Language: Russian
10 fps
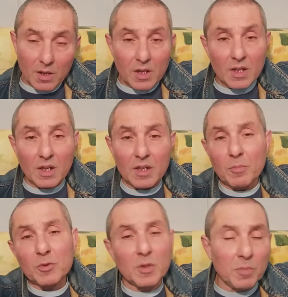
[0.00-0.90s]
я, я
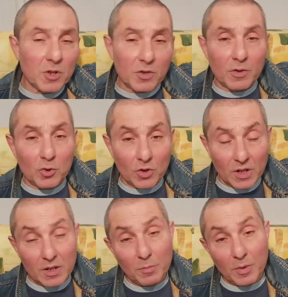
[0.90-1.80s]
просто переживаю, что когда
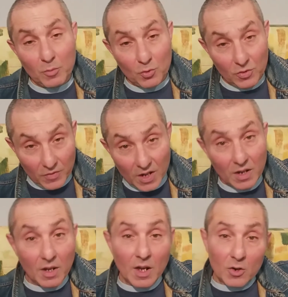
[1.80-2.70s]
они пробьют
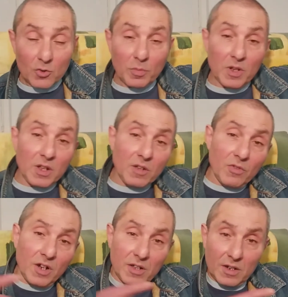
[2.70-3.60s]
двери, чтобы они не
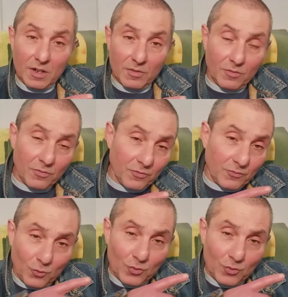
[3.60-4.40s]
вылетели в ту